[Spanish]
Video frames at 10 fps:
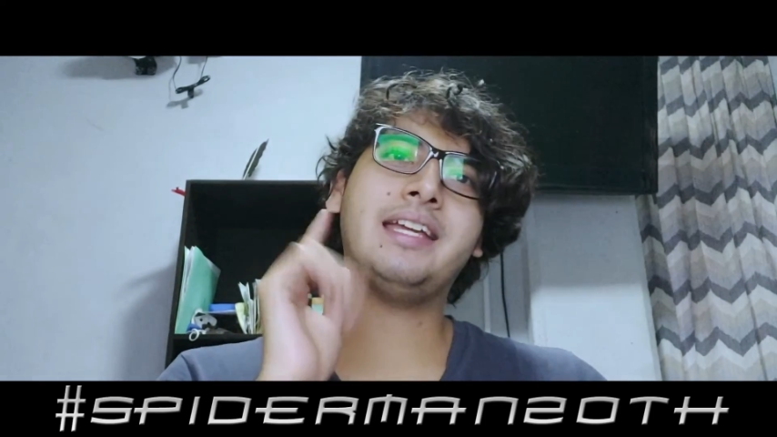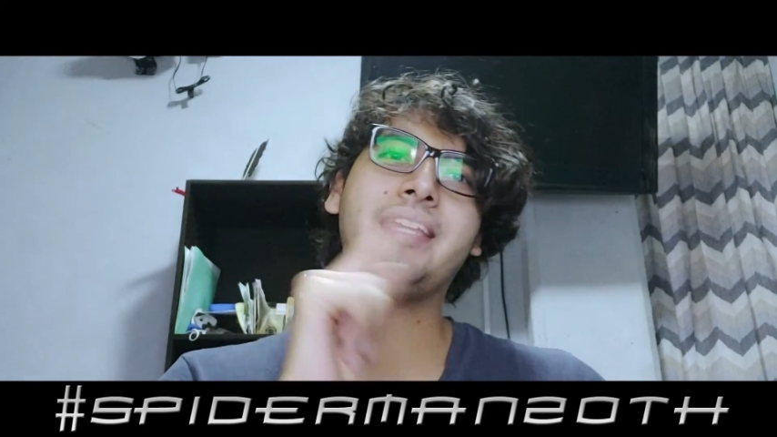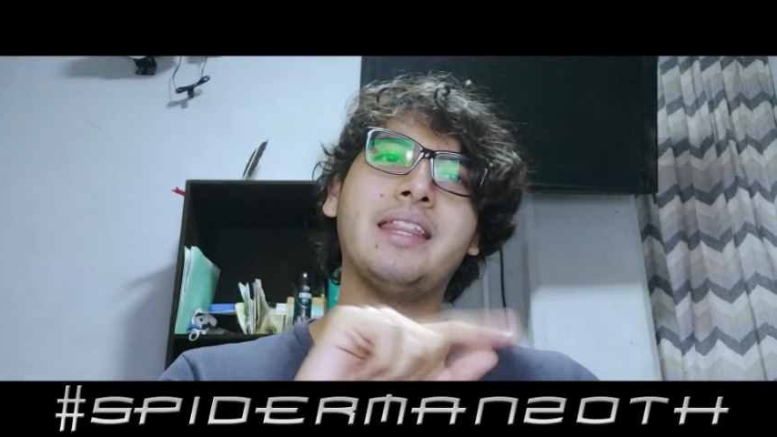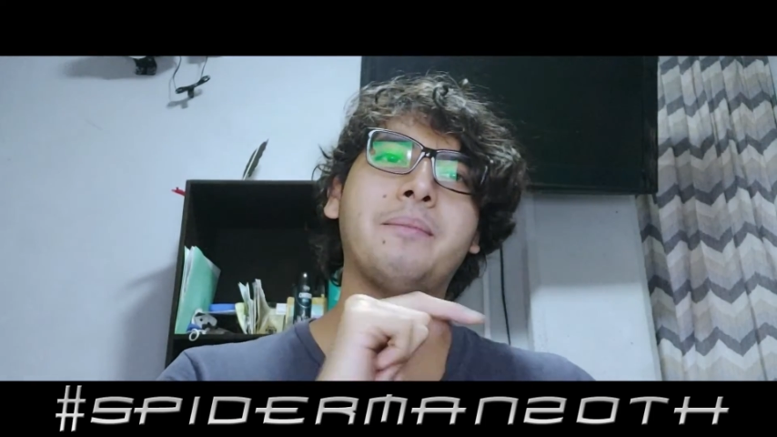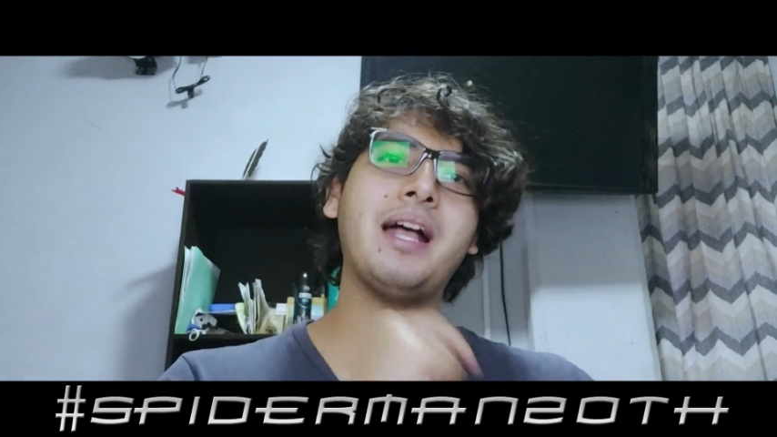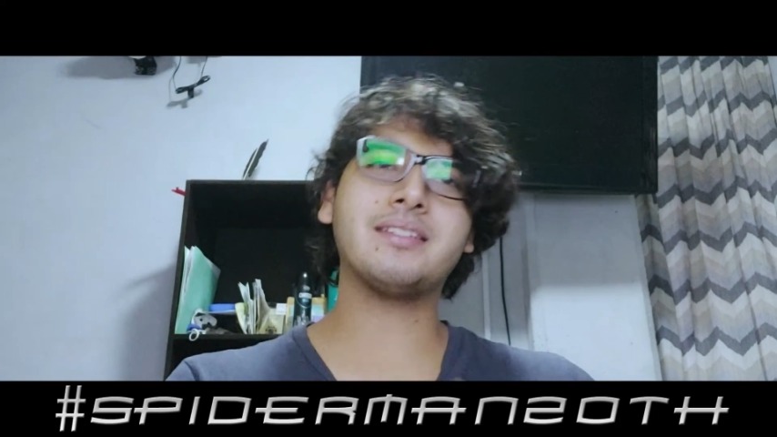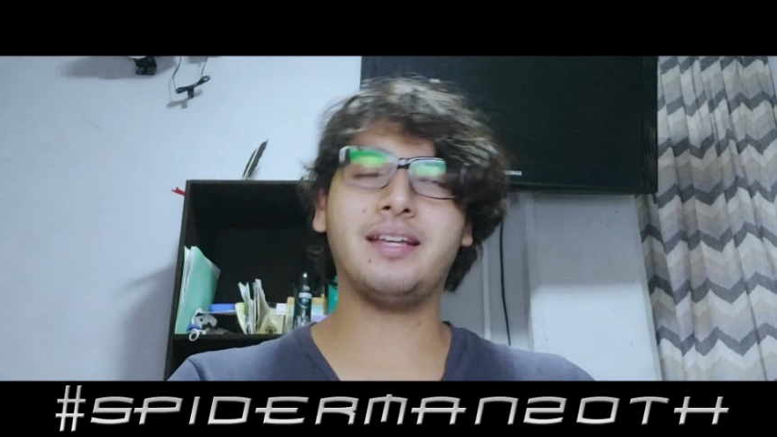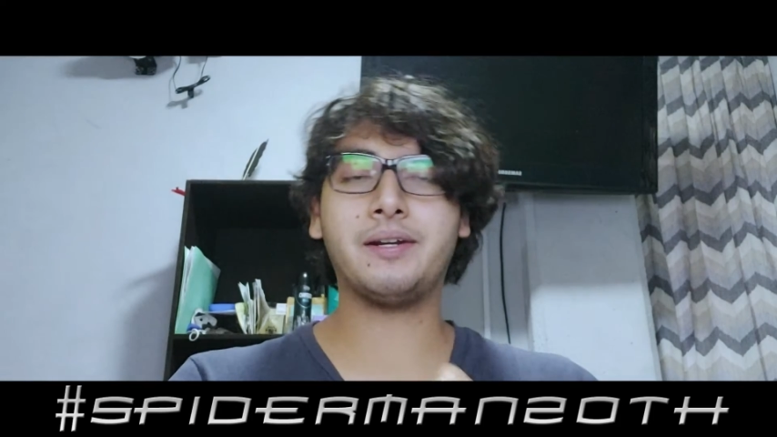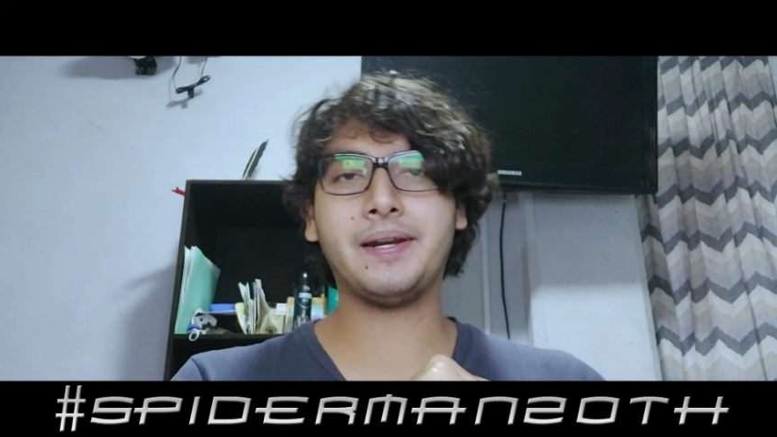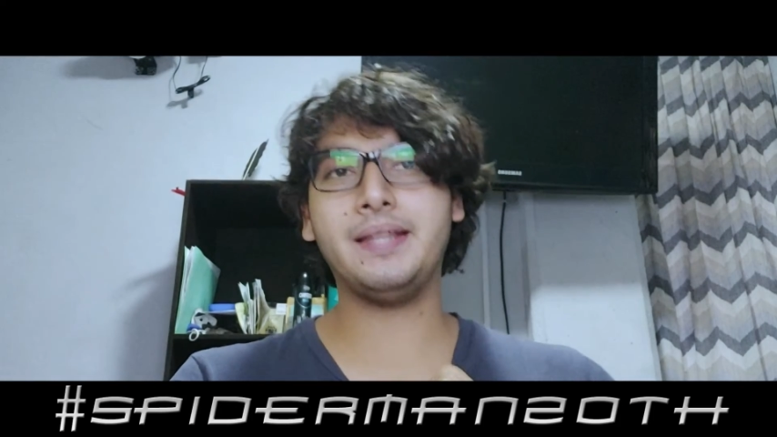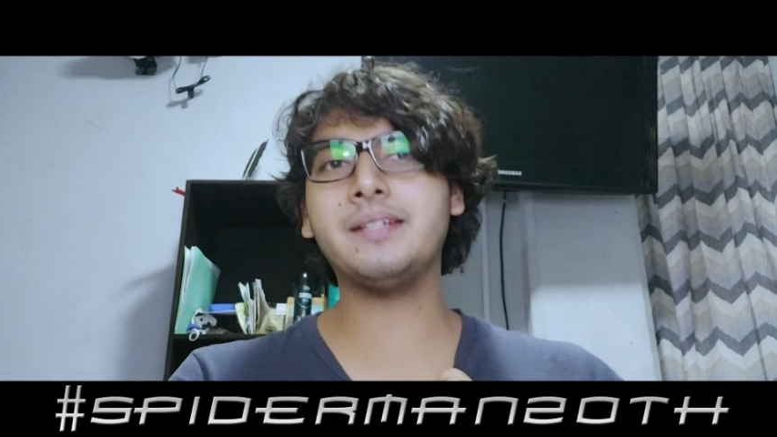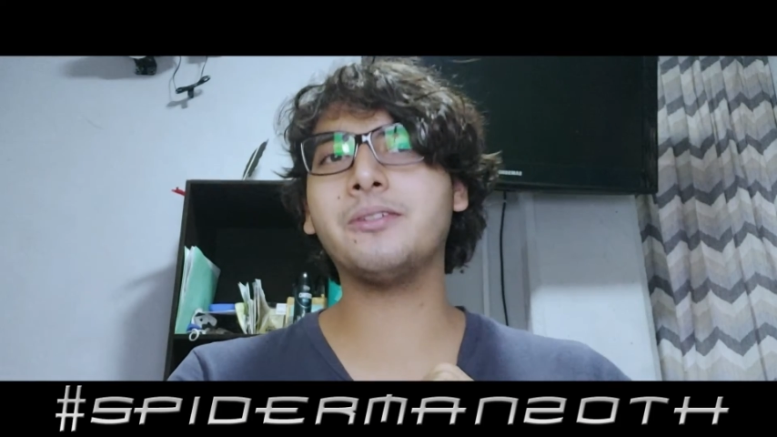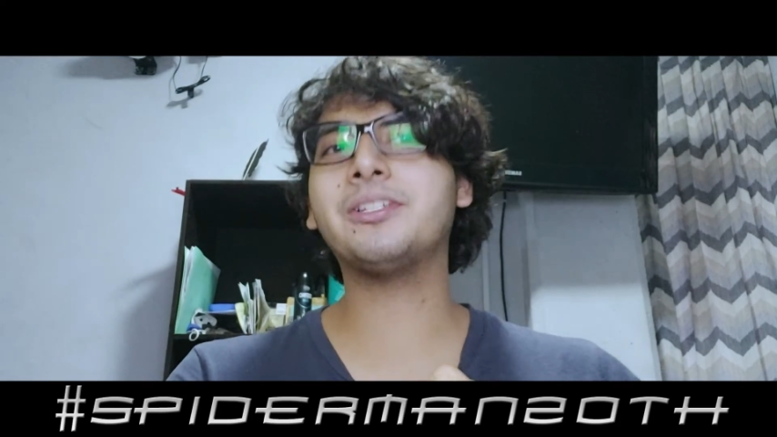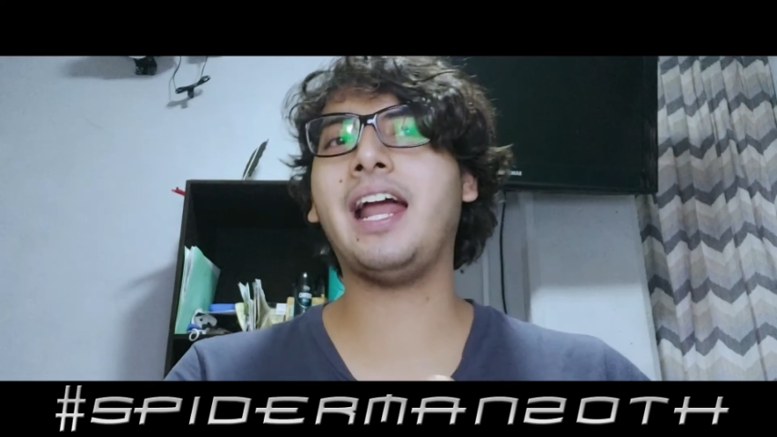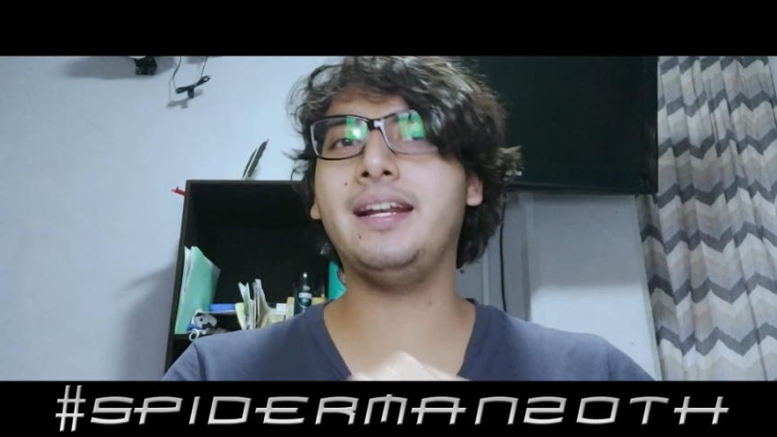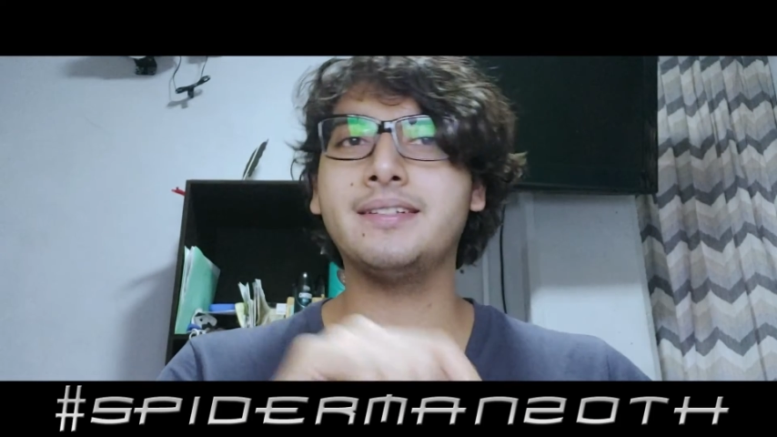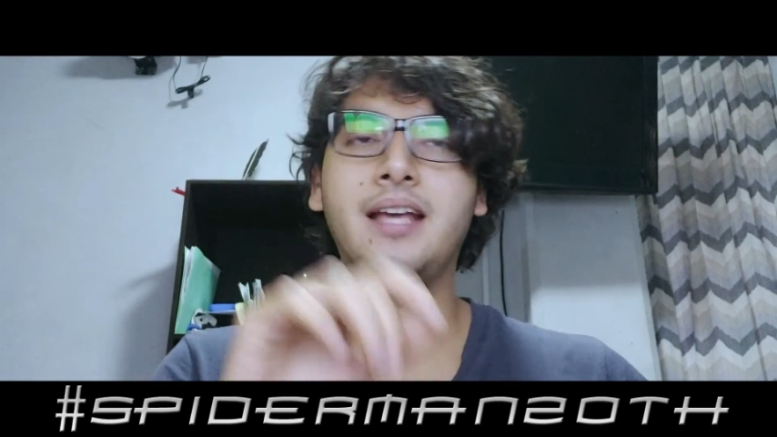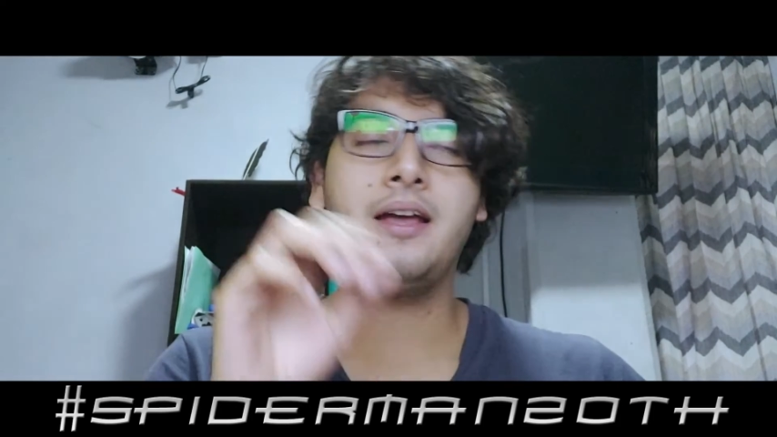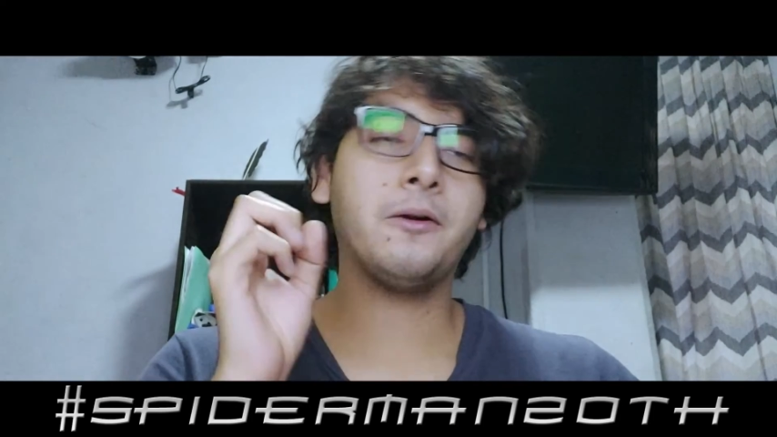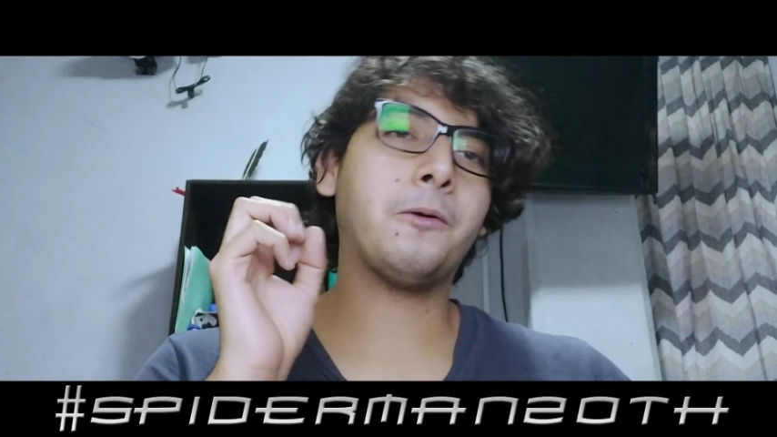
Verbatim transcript: Y además en redes sociales